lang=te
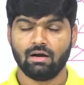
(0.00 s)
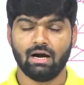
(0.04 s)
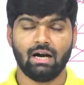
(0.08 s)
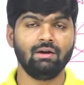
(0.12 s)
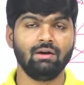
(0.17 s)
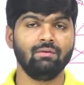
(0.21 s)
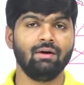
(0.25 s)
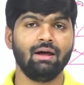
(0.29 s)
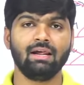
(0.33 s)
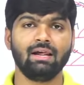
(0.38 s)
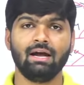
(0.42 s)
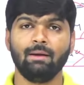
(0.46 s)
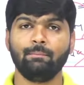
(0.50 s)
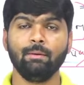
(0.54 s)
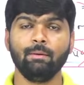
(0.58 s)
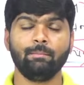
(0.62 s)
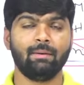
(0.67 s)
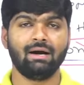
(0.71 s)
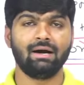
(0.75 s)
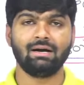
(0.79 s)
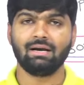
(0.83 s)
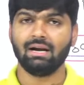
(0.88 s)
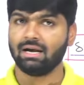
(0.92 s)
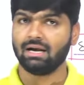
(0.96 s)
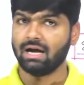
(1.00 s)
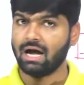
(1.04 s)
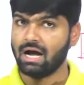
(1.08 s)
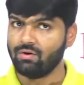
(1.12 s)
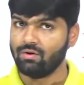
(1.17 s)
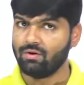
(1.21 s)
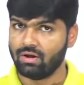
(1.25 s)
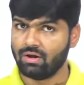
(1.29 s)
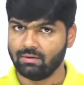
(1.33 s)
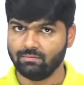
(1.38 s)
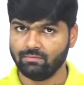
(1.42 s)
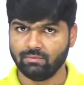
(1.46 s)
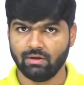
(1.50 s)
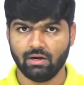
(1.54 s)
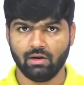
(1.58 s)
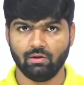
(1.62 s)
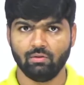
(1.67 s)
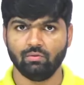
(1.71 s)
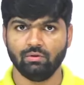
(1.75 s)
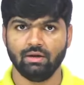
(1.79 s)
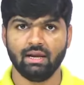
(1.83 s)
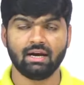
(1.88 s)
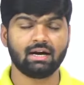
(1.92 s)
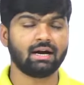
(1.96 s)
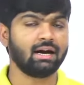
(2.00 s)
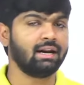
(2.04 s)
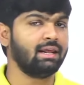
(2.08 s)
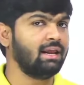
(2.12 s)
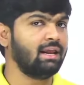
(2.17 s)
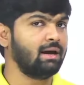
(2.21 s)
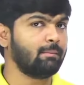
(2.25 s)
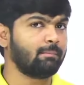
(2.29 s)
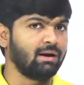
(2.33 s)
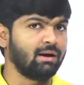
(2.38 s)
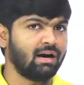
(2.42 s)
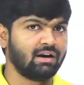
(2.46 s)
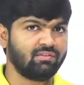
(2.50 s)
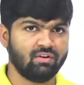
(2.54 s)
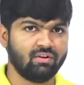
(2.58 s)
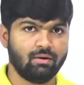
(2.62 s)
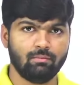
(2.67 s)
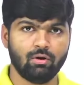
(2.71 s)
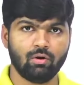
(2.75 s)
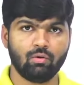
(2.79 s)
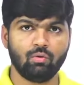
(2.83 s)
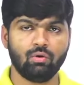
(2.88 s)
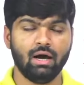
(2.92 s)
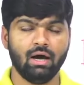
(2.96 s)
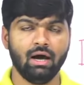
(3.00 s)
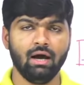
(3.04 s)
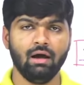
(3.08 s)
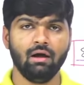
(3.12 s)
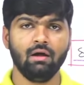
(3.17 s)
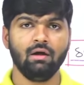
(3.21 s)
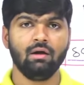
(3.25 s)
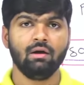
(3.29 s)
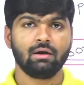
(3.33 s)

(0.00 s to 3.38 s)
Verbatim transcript: కండువాలు కప్పి పార్టీలకు ఆహ్వానం చేయొద్దు ఎక్కడ ఏ ప్లాట్ఫామ్లో కూడా